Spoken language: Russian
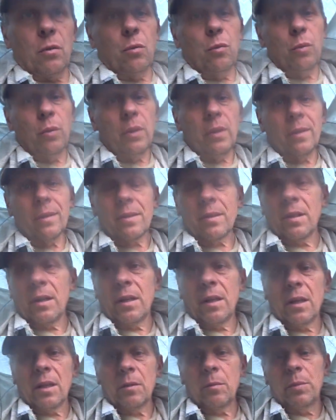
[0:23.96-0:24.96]
ули
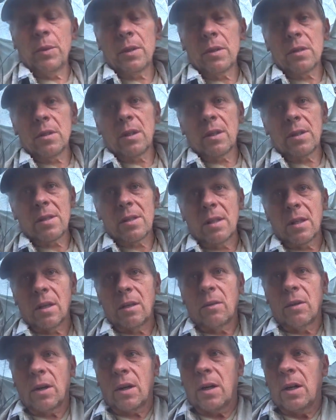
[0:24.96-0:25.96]
стоят без
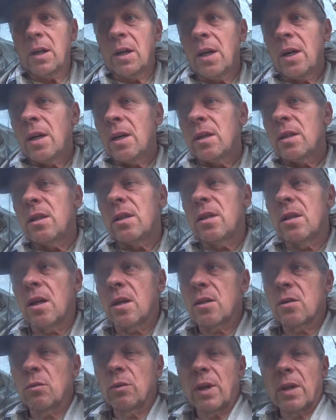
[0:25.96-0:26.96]
надставок.
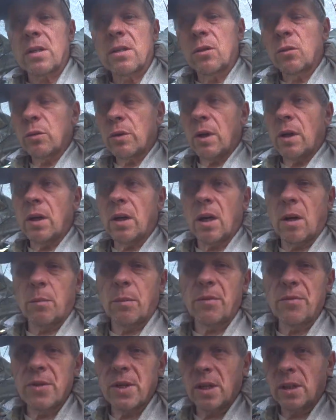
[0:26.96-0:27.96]
Сейчас у нас на Урале как
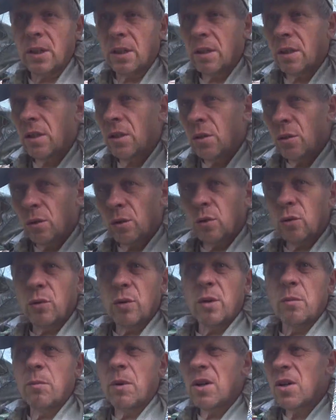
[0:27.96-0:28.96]
бы взяток идет, но
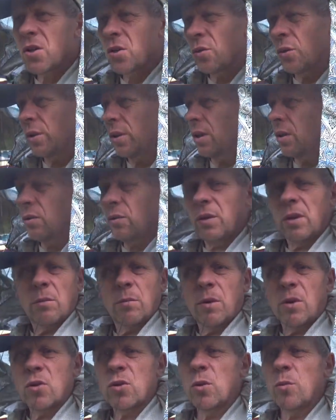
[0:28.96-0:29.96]
небольшой такой,
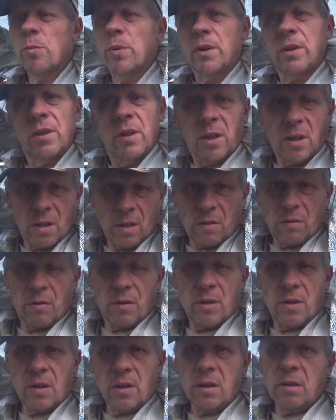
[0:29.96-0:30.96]
небольшой
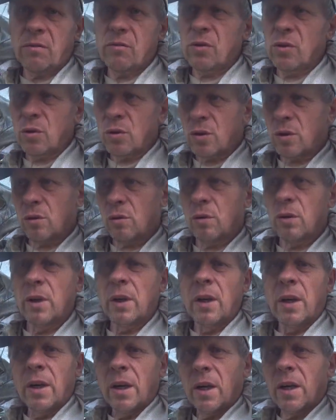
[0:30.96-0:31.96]
поддерживающий. Все, что
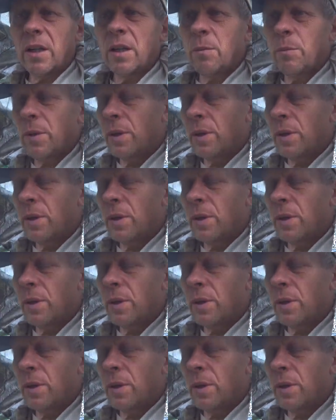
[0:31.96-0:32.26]
они